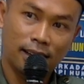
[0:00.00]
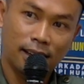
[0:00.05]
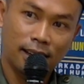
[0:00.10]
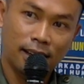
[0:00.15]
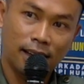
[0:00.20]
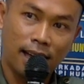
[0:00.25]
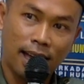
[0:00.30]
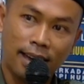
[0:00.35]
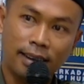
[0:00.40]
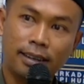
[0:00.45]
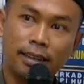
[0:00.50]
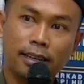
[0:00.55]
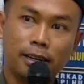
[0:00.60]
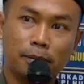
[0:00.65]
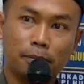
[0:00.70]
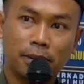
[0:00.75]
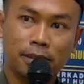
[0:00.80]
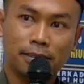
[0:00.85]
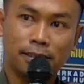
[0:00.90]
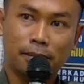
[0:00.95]
hadir
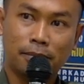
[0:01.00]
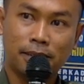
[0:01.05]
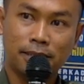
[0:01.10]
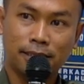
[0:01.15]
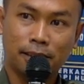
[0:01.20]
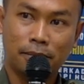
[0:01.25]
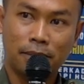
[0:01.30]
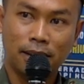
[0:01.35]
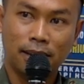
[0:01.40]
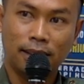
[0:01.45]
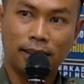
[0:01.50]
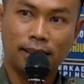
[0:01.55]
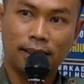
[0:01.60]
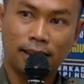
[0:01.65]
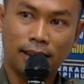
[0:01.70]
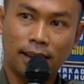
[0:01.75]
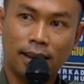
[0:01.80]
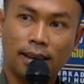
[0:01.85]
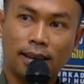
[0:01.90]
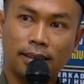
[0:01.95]
bersama-sama
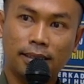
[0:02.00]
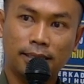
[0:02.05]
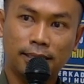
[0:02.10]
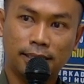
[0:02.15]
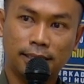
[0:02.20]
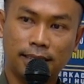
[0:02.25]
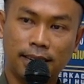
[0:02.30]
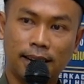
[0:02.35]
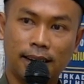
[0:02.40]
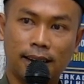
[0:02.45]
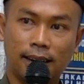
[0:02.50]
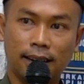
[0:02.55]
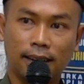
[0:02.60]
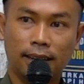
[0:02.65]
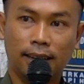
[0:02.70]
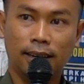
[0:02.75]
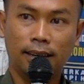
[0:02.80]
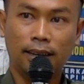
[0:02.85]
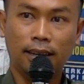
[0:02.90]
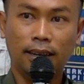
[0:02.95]
kita di siang
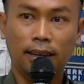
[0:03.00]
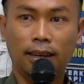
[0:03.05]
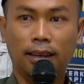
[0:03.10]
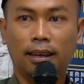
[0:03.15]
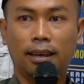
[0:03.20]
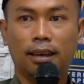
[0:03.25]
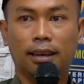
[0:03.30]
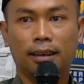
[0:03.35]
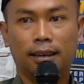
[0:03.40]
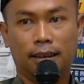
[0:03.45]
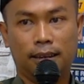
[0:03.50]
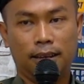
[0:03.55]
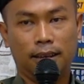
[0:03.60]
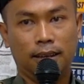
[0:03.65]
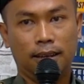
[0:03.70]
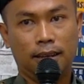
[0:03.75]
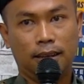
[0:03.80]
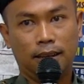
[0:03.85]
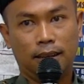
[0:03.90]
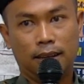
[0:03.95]
hari ini
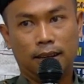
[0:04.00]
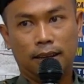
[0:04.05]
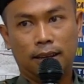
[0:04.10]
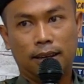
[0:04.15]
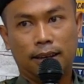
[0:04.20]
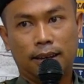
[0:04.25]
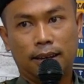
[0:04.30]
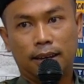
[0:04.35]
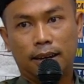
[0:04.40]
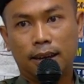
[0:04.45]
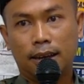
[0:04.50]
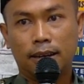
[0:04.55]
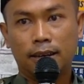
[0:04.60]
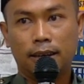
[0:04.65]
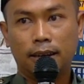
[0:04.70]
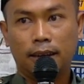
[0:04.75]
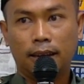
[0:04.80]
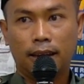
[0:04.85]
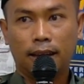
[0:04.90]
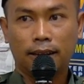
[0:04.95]

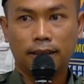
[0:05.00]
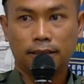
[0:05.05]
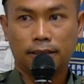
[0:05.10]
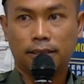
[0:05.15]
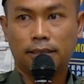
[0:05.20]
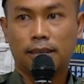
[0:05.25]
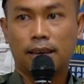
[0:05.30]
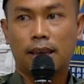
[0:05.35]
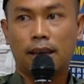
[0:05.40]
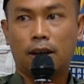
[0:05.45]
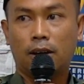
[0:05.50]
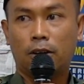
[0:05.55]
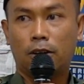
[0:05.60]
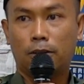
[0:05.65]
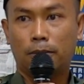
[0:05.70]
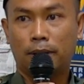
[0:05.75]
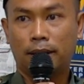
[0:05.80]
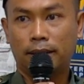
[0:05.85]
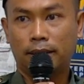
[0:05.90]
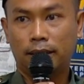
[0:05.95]
dan yang saya
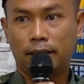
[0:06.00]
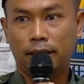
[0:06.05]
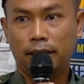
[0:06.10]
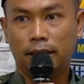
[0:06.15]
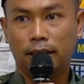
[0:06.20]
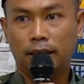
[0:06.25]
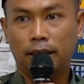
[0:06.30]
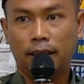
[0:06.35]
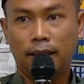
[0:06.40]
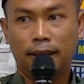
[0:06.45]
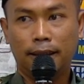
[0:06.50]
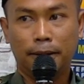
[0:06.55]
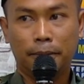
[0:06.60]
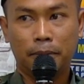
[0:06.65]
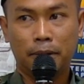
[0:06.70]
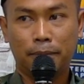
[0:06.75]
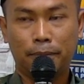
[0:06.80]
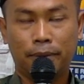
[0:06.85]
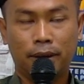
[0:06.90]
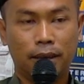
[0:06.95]
hormati
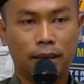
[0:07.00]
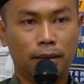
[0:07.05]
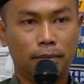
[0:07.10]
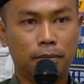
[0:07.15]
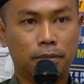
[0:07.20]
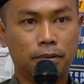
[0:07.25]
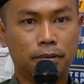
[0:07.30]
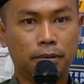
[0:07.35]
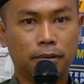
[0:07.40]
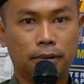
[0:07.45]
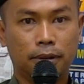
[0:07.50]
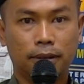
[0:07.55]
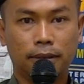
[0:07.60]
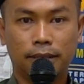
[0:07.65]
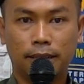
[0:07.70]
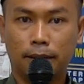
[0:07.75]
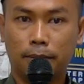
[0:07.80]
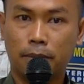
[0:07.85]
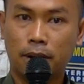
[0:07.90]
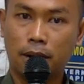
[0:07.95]
Bapak Ibu
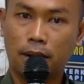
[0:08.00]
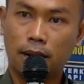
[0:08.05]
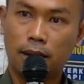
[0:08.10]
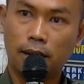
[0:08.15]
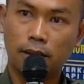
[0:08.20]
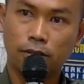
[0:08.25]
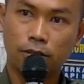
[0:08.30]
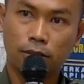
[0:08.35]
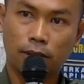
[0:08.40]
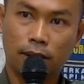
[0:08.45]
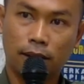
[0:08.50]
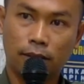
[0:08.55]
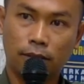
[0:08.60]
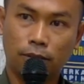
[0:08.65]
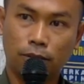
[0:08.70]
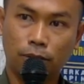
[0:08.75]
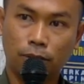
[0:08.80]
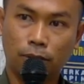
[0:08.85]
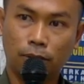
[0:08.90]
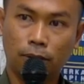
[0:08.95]
jamaah solat
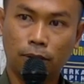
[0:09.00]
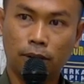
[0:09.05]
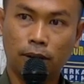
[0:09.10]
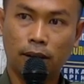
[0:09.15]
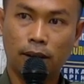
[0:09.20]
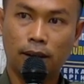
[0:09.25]
zuhur